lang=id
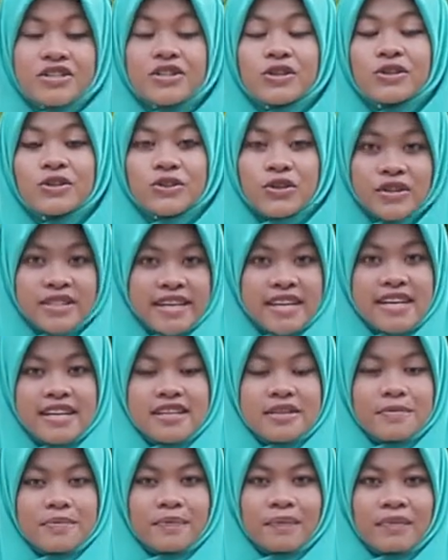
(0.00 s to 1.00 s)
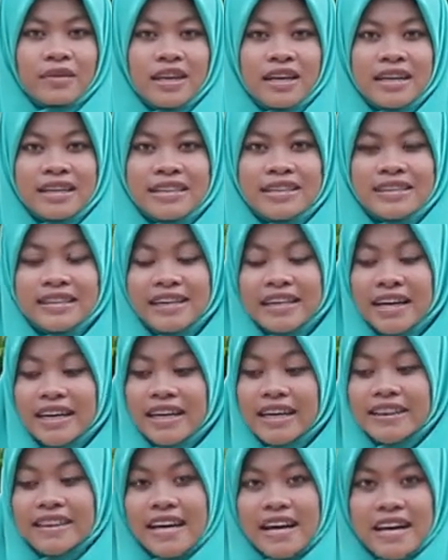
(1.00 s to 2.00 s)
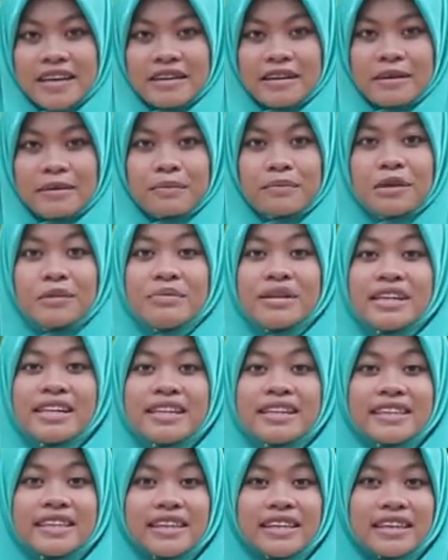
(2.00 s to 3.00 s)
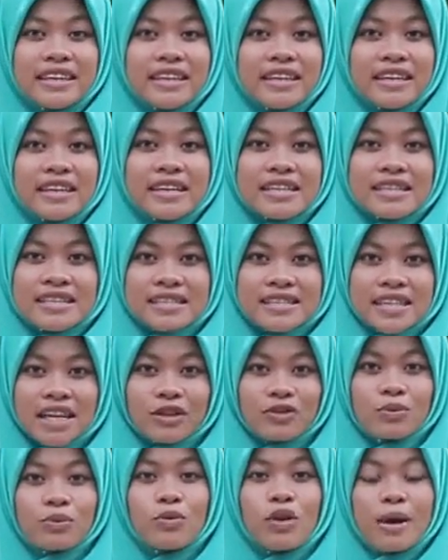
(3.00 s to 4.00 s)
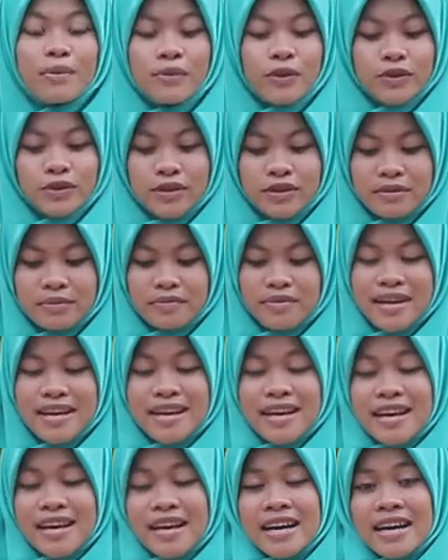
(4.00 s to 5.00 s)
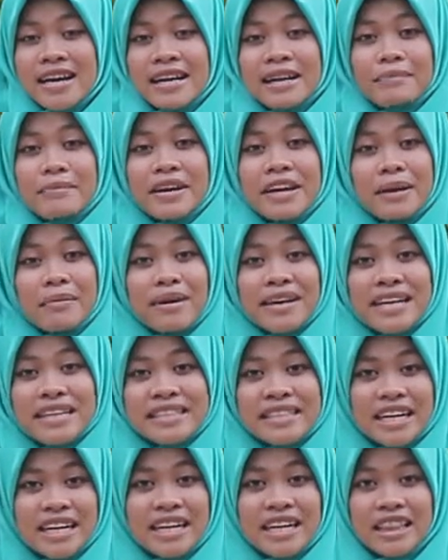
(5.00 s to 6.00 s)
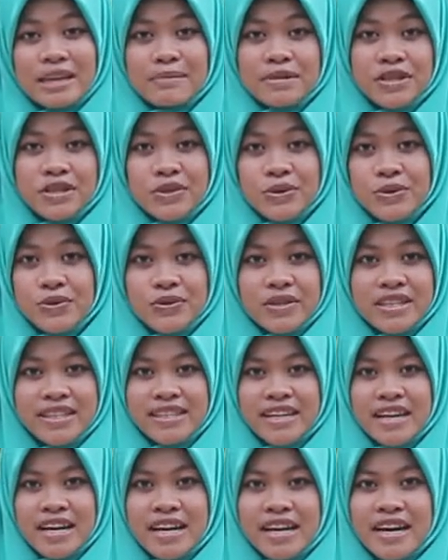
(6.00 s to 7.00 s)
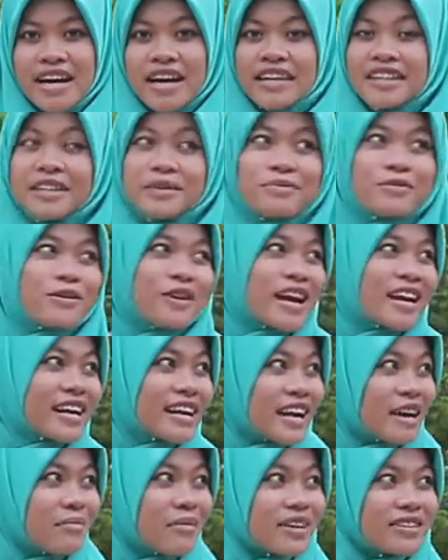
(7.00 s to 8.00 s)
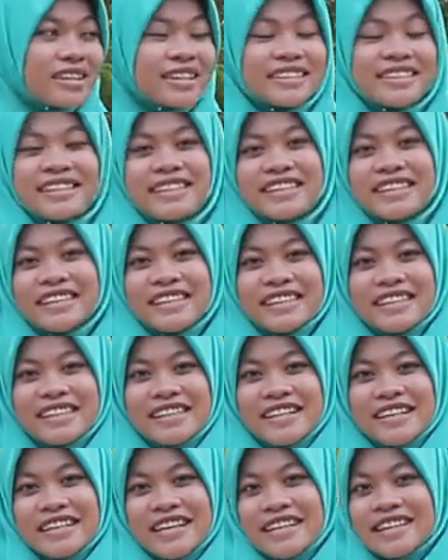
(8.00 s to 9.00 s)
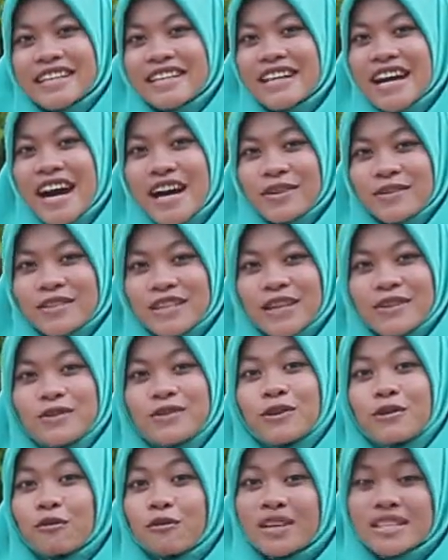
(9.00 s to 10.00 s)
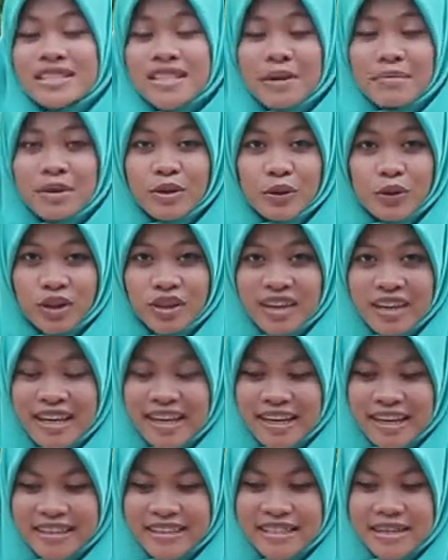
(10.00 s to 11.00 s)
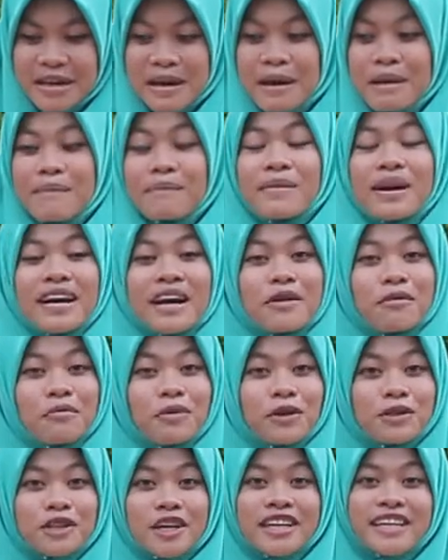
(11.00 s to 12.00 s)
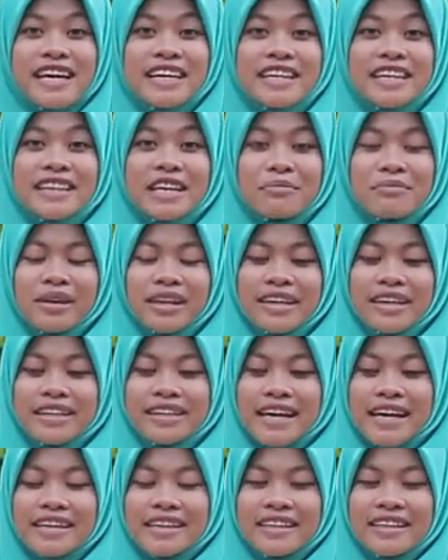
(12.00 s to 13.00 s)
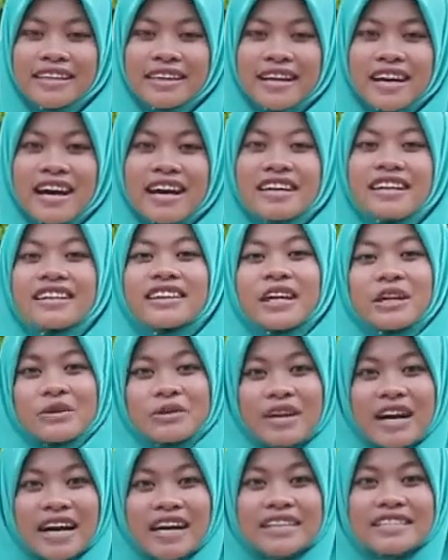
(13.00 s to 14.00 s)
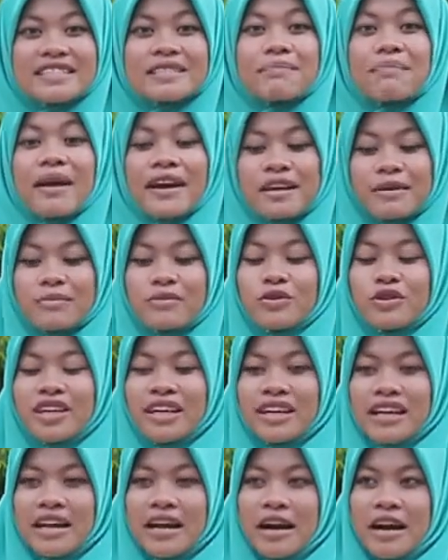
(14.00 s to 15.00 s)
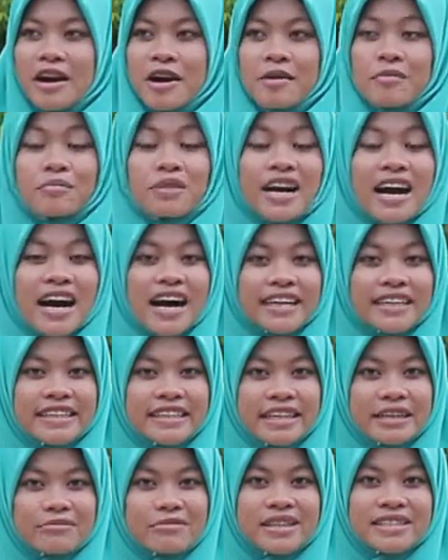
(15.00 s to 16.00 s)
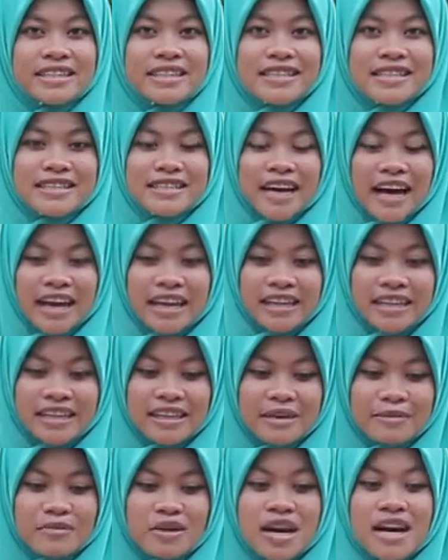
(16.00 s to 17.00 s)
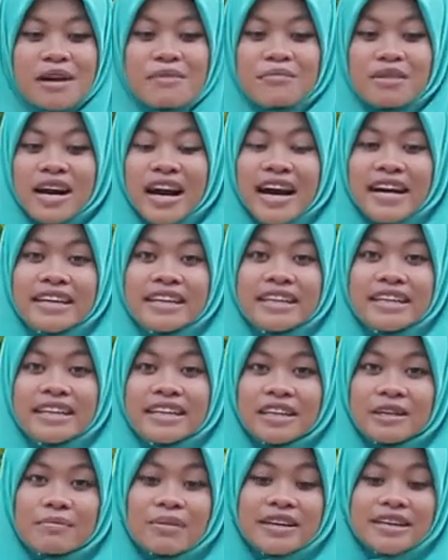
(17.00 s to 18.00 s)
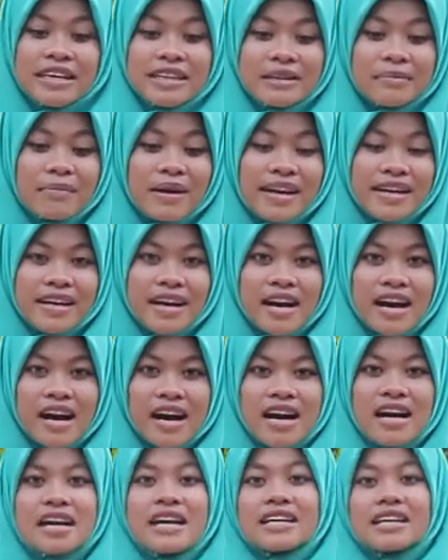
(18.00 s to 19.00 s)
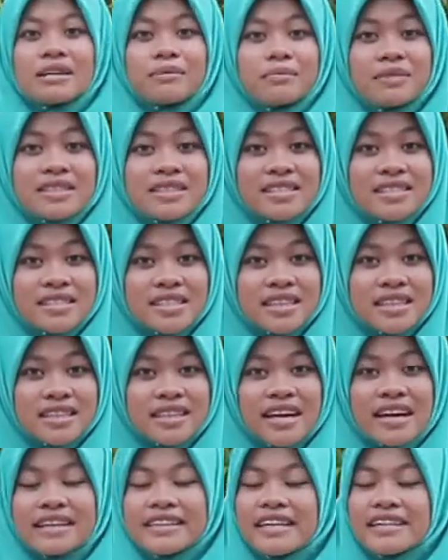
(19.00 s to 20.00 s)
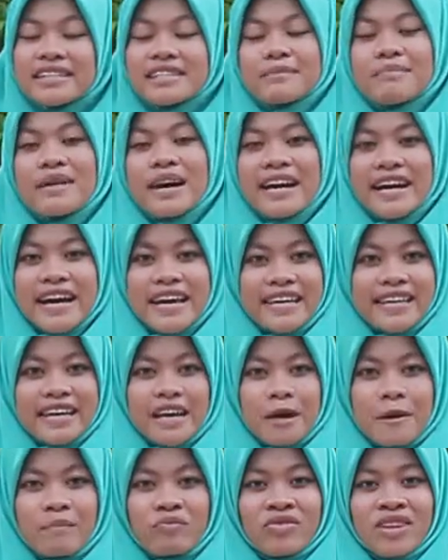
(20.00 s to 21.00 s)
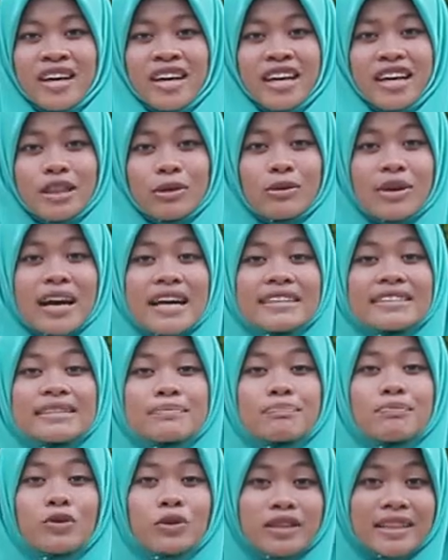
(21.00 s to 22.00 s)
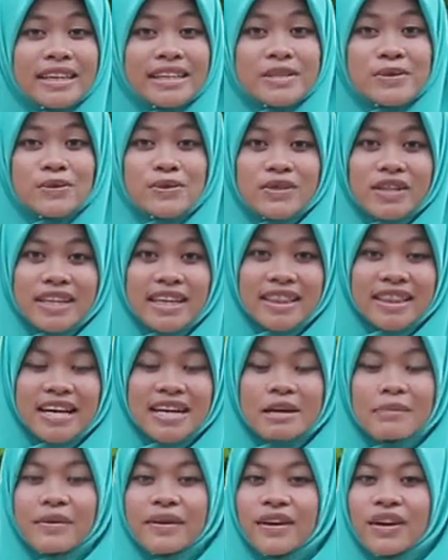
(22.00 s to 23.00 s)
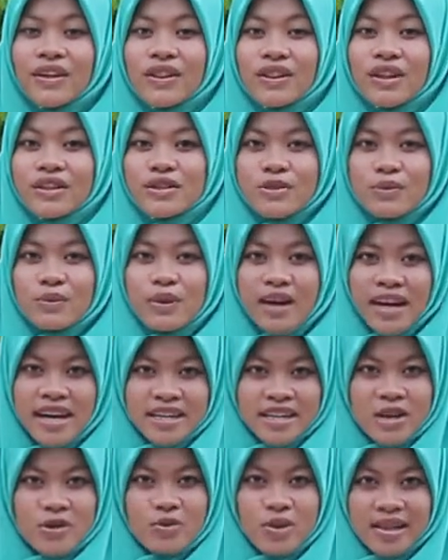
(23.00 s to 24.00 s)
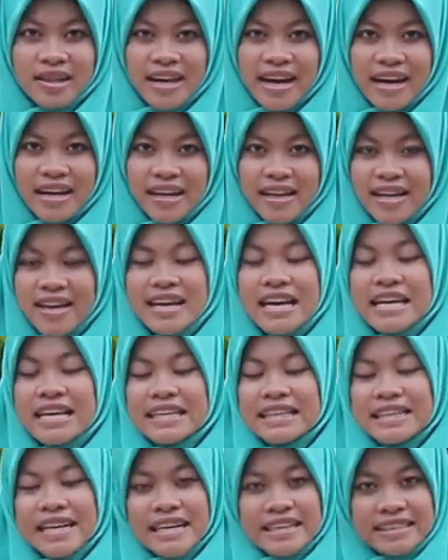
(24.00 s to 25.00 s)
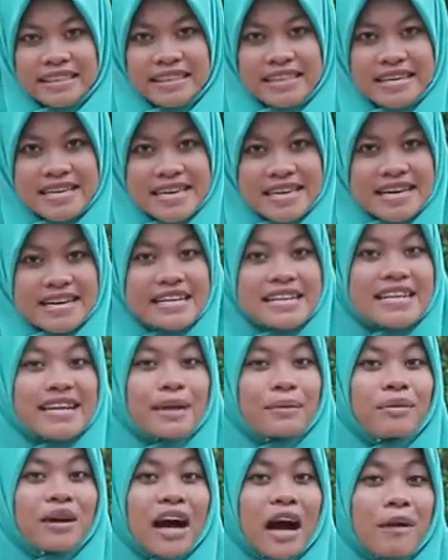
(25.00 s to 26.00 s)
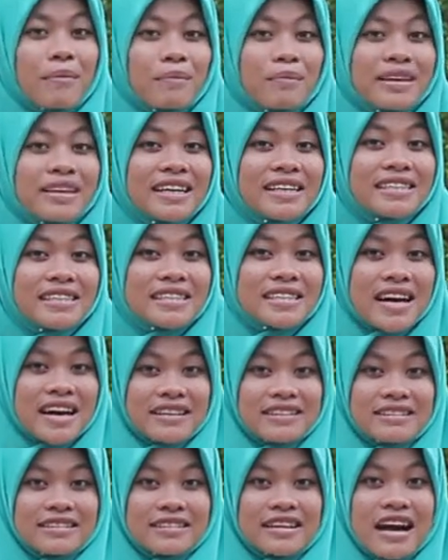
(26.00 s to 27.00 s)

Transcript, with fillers: Contohnya, ketika kita memiliki satu buah motor, bagaimana cara kita mensyukurinya? Di bulan Ramadan ini kita diharuskan untuk fastabikul khairat. Maka motor yang kita miliki tadi kita gunakan sebaik mungkin. Menghadiri majelis ta'lim, menghadiri ibadah-ibadah, ke masjid, dan sebagainya. Itulah bukti syukur kita kepada Allah Subhanahu wa Ta'ala, yakni dengan mengaplikasikan